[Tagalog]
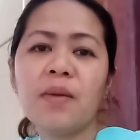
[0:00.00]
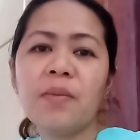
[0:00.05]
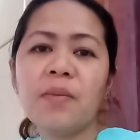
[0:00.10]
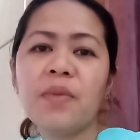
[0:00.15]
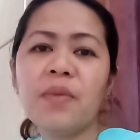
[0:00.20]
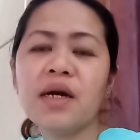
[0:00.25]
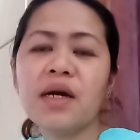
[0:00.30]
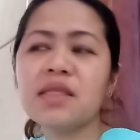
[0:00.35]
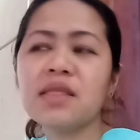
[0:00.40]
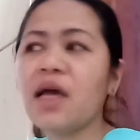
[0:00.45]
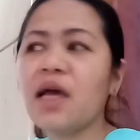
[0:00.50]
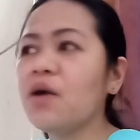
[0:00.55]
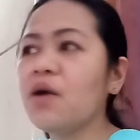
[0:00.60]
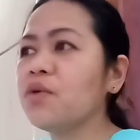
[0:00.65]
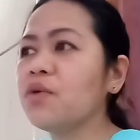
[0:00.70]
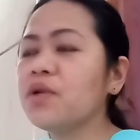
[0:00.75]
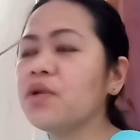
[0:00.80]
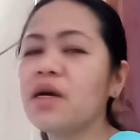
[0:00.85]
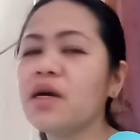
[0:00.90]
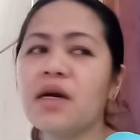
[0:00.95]
mga
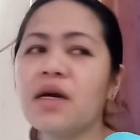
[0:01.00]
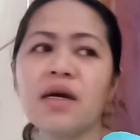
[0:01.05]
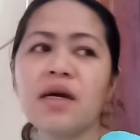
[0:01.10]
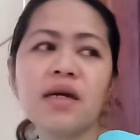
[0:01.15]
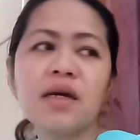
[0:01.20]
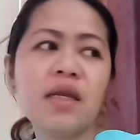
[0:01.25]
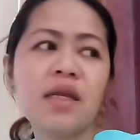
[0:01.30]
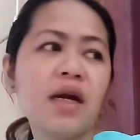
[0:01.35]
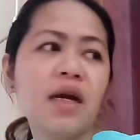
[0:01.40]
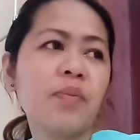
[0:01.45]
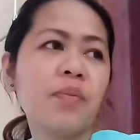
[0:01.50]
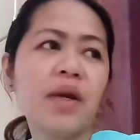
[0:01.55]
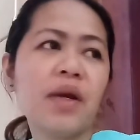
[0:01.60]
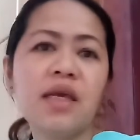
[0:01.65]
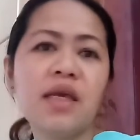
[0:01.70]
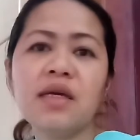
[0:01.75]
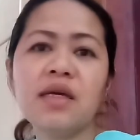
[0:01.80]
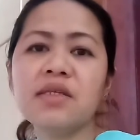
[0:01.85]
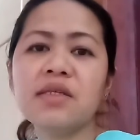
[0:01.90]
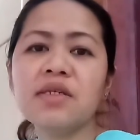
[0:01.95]
tao na
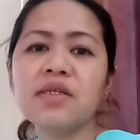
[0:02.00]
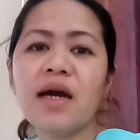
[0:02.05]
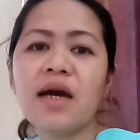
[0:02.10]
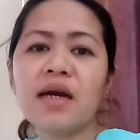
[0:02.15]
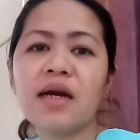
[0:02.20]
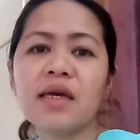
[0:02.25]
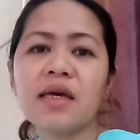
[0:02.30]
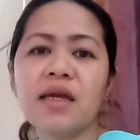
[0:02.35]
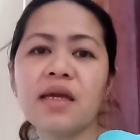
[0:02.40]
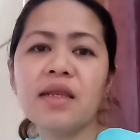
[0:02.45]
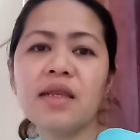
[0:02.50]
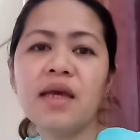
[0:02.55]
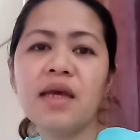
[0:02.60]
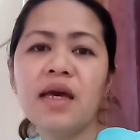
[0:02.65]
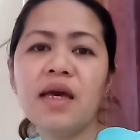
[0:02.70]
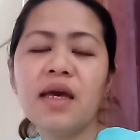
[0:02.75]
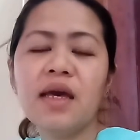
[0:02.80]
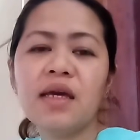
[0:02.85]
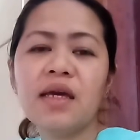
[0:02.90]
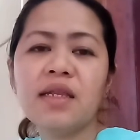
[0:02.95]
nakapaligid sa akin.
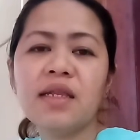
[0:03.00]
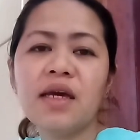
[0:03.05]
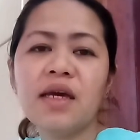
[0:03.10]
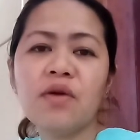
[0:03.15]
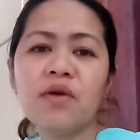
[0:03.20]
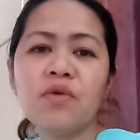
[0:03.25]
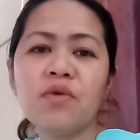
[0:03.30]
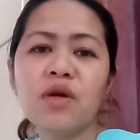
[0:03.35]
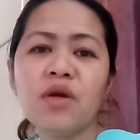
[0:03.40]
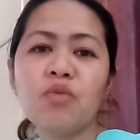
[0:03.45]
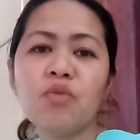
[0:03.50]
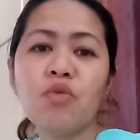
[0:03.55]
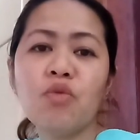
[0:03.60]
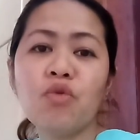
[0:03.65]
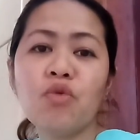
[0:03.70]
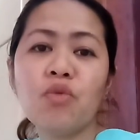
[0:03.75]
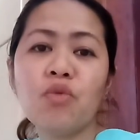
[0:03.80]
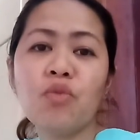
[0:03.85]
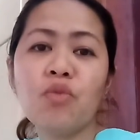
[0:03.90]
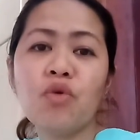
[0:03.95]
Hindi ako
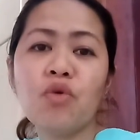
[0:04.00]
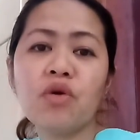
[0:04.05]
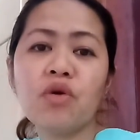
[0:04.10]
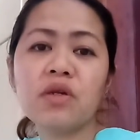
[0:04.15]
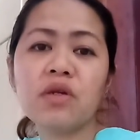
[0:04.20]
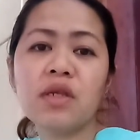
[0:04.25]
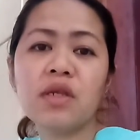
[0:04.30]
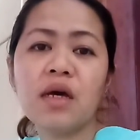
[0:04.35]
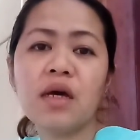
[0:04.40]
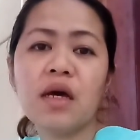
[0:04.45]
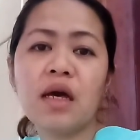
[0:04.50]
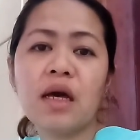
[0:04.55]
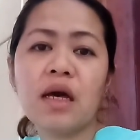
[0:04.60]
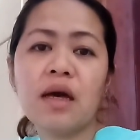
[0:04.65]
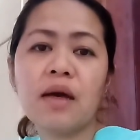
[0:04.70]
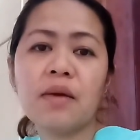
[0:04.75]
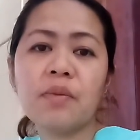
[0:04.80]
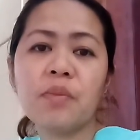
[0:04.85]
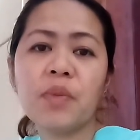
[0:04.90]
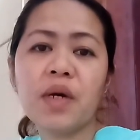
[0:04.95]
nagmumukmok
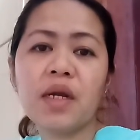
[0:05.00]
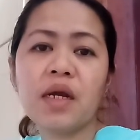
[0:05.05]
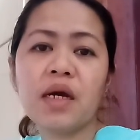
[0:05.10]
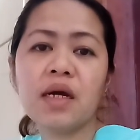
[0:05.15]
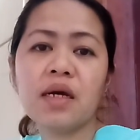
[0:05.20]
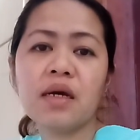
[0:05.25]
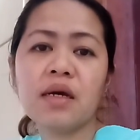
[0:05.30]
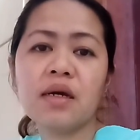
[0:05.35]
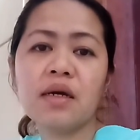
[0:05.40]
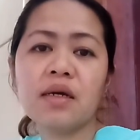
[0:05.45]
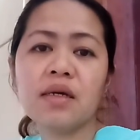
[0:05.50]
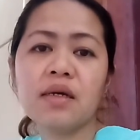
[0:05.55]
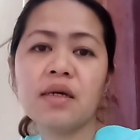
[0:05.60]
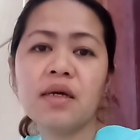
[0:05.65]
na parang